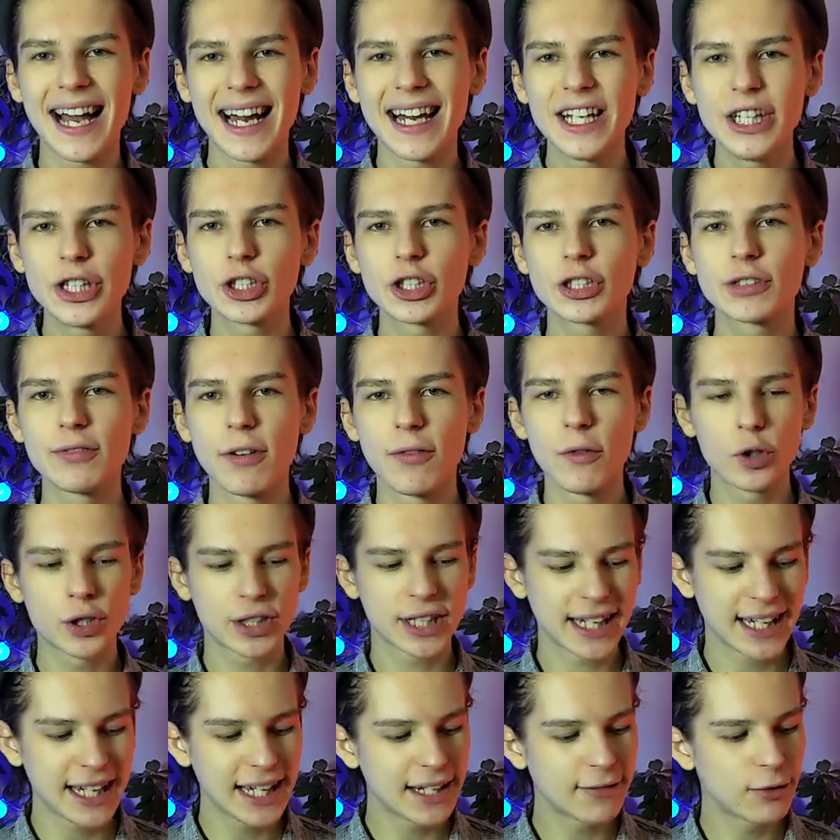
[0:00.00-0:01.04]
количество
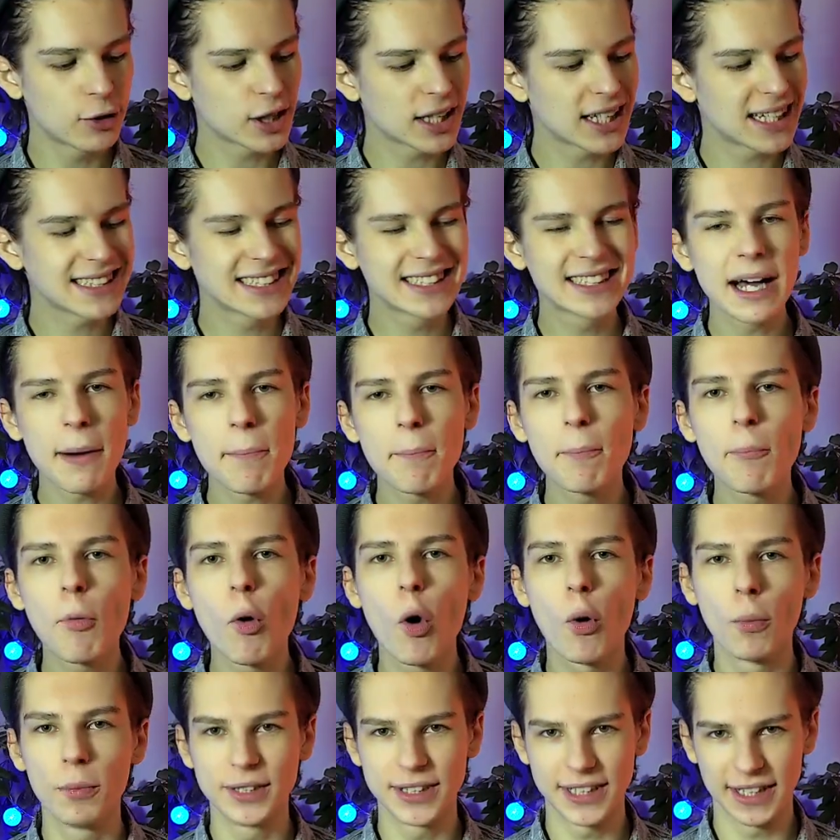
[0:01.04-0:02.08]
вот таких вот
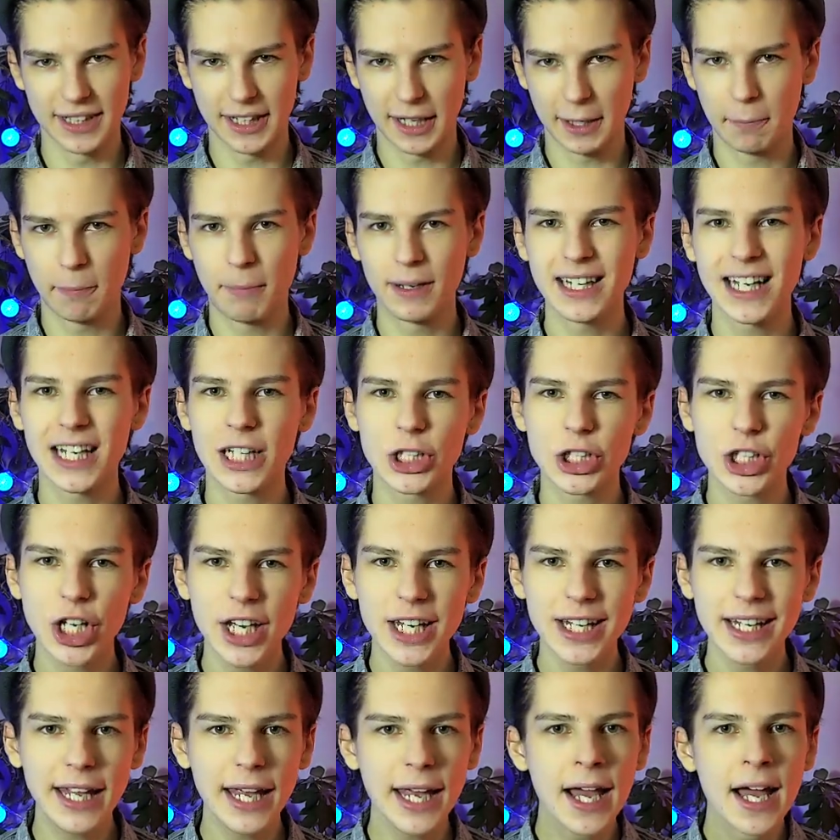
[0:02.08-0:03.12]
запомненных
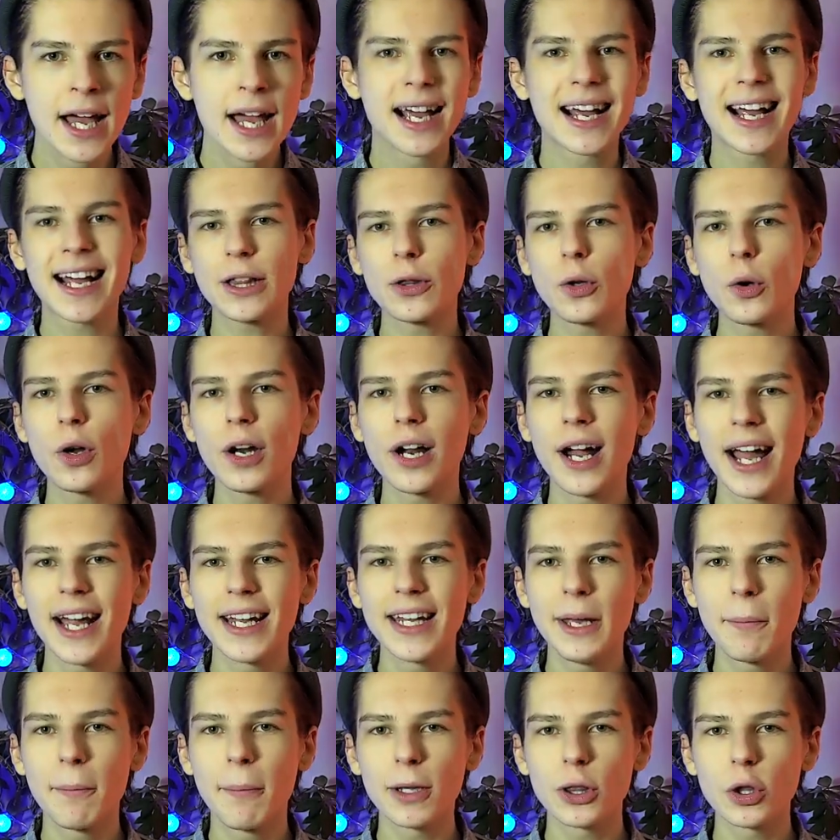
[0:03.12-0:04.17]
положений, которые
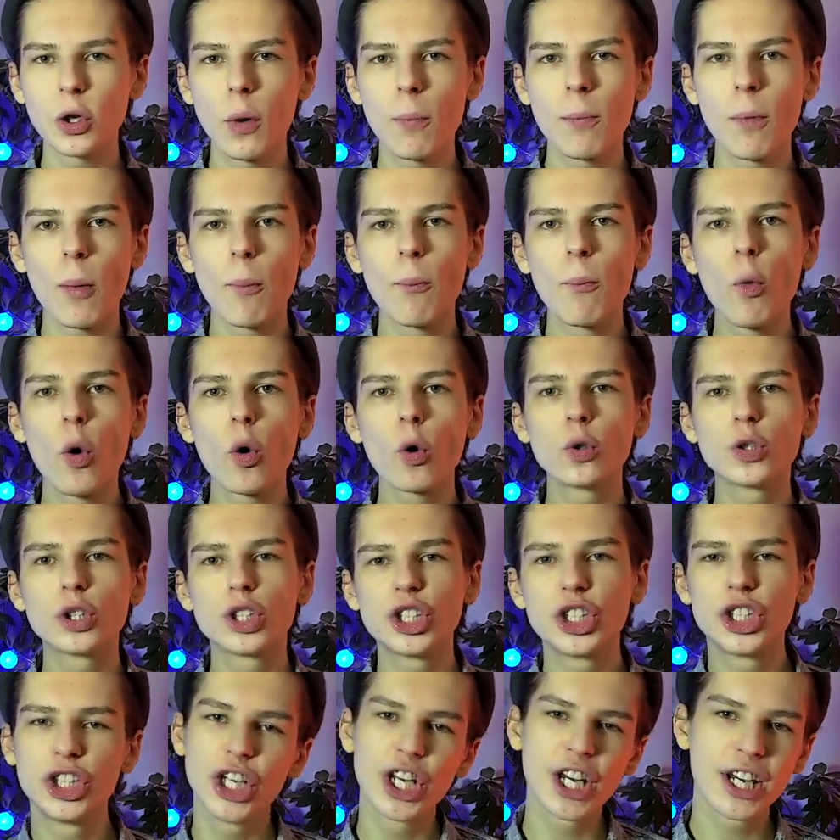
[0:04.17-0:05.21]
они потом
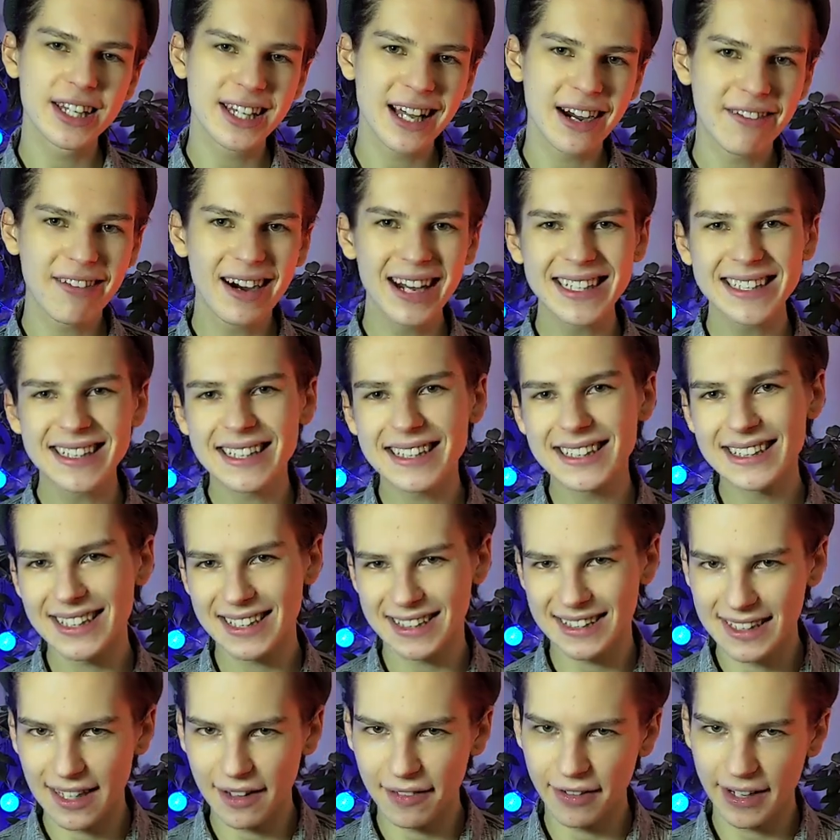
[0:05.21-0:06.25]
могут чередовать,
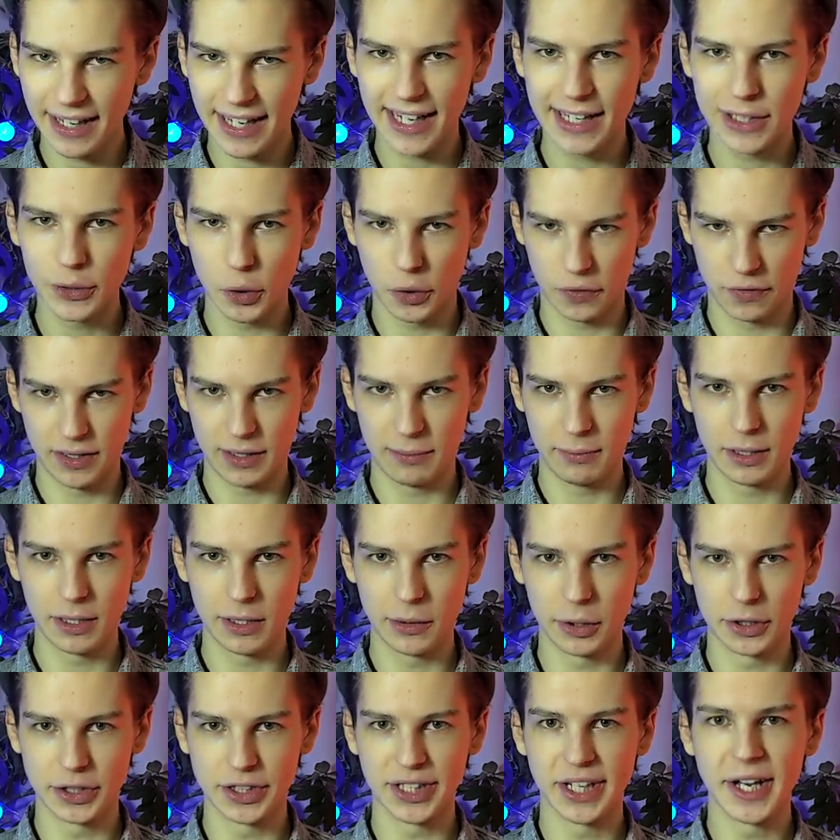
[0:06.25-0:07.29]
создавая новые
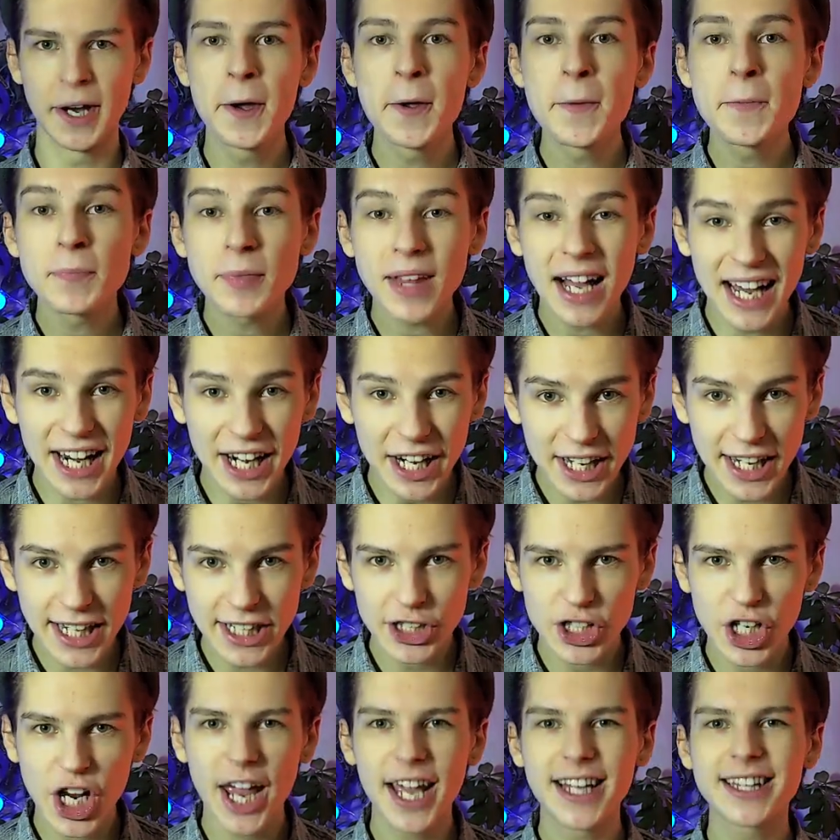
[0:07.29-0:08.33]
мелодии.
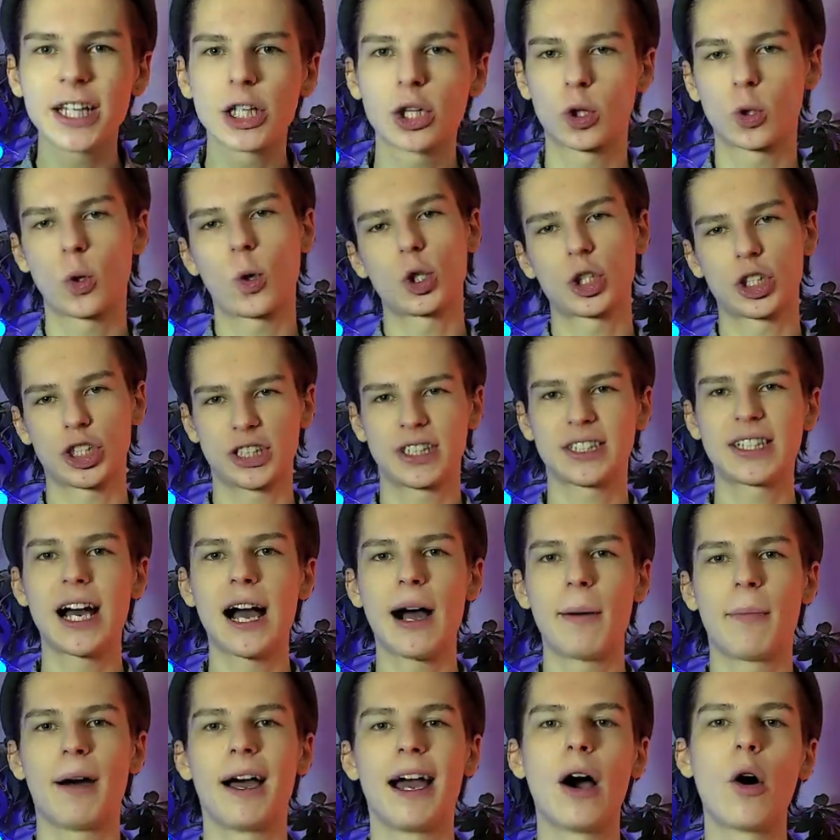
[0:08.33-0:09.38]
Речь — это то же
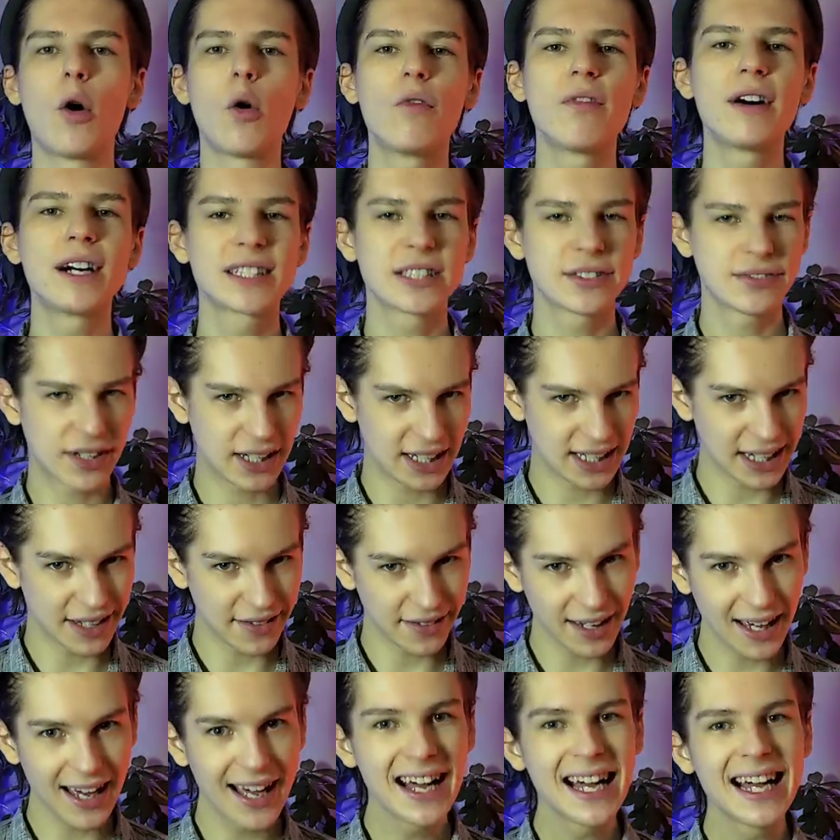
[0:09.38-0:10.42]
самое. У вас в
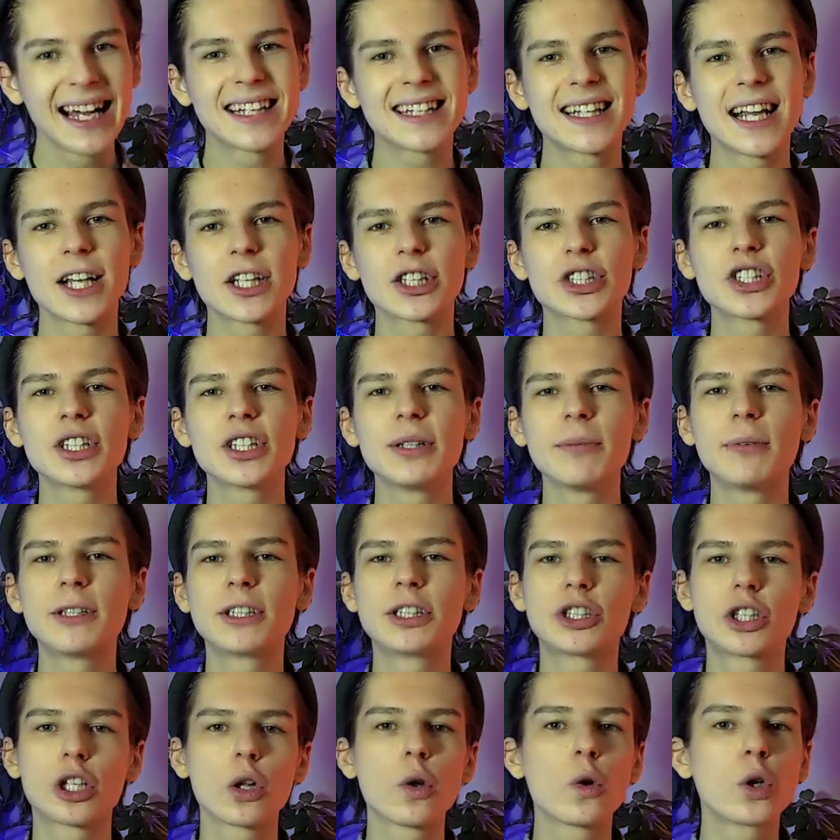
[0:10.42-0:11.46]
голове должны
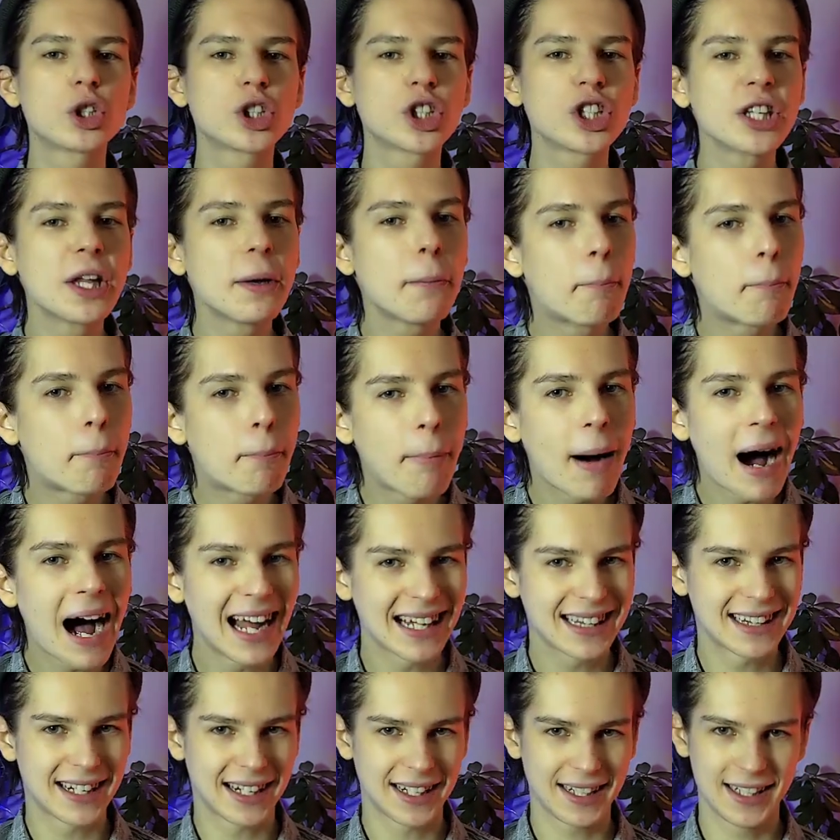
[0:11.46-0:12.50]
быть сложены
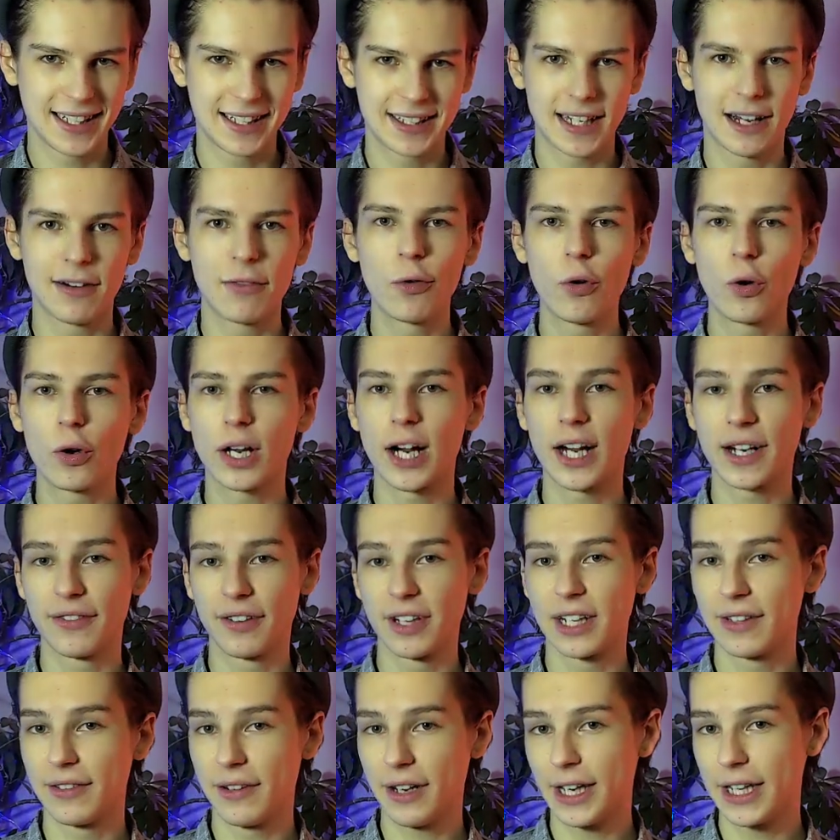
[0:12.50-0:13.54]
паттерны того, как
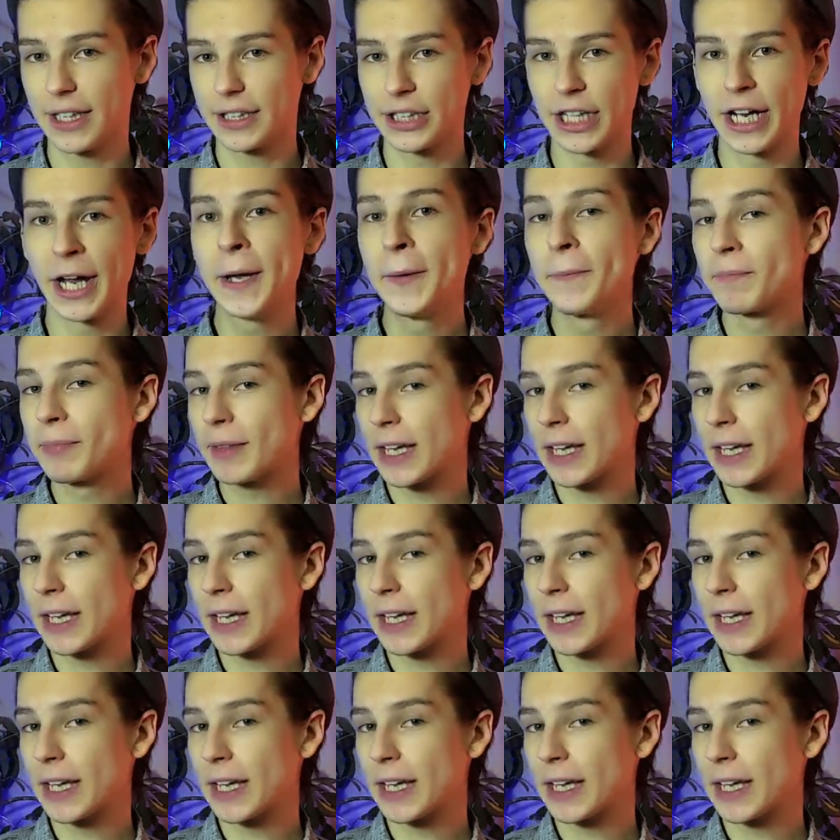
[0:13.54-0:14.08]
вы говорите.